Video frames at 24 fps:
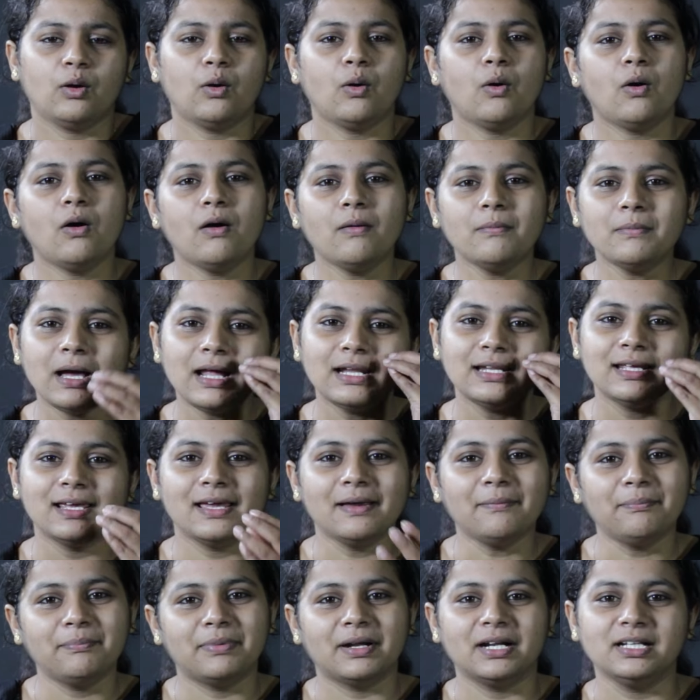
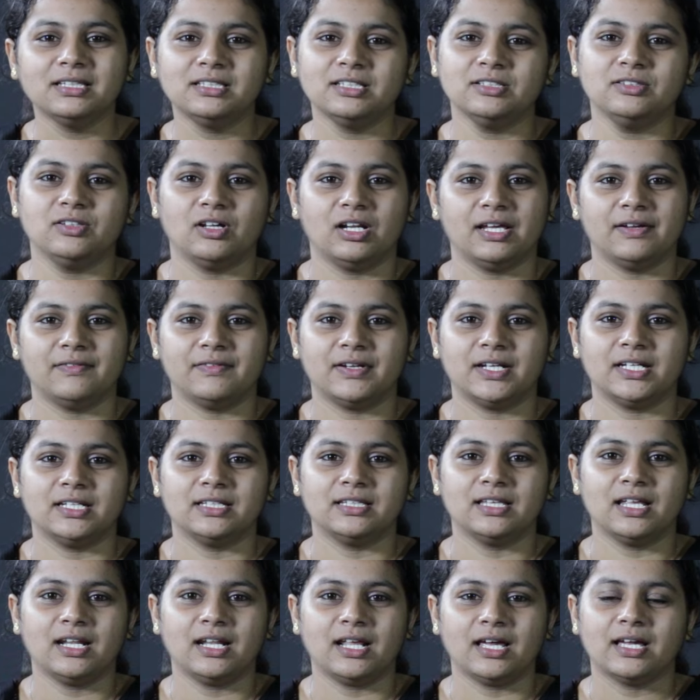கோமாளியை படுத்து தொலைய
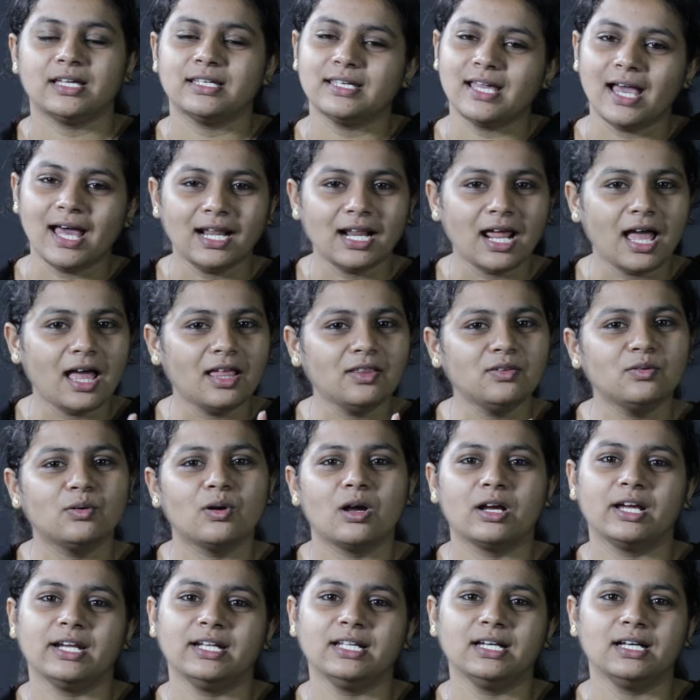வேண்டியதானே யாராவது
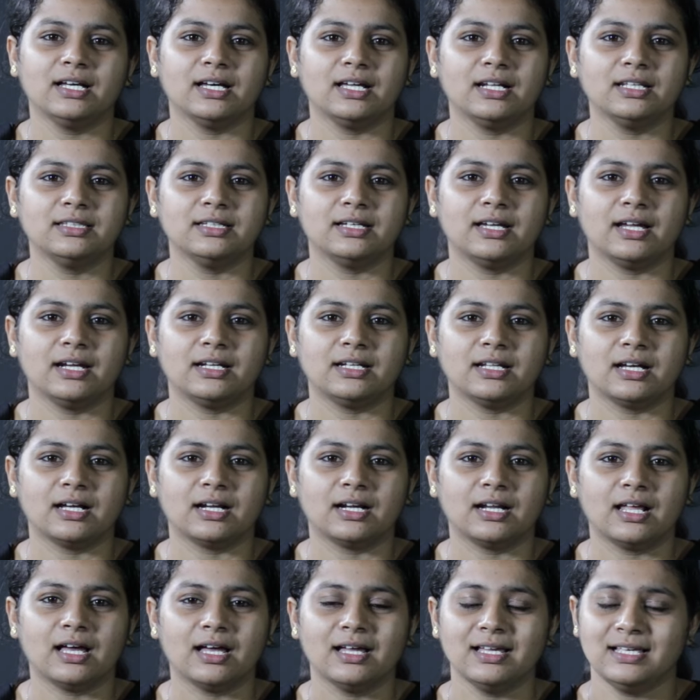உங்ககிட்ட கருத்து
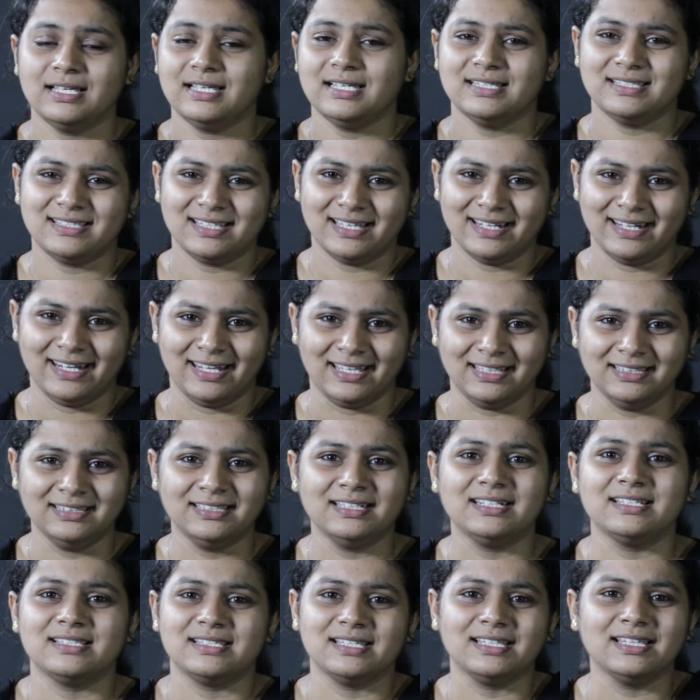கேட்டாங்களா சரி
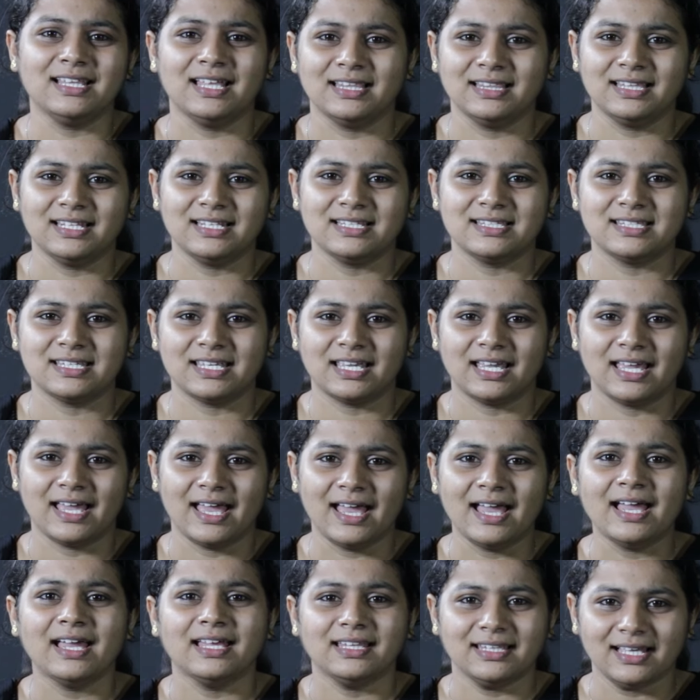எந்திரிச்சது எந்திரிச்சிங்க
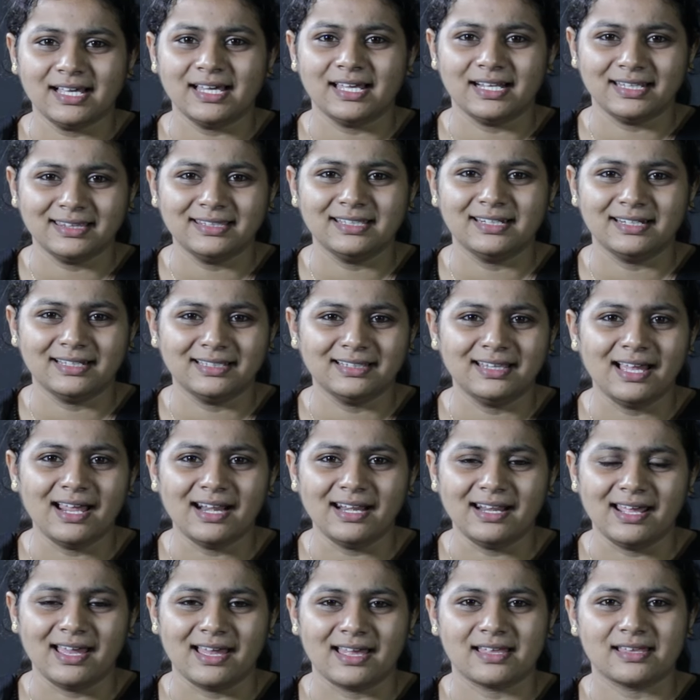எதா கருத்து இருக்குதா
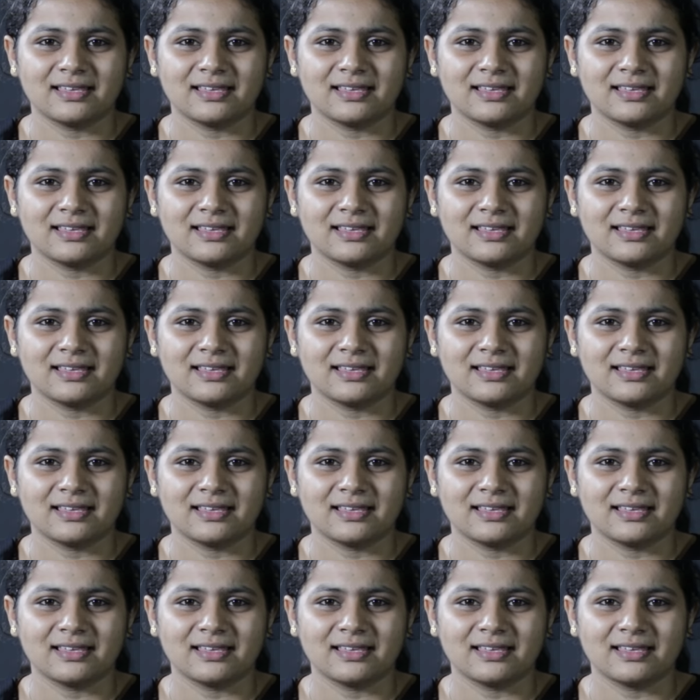என்ன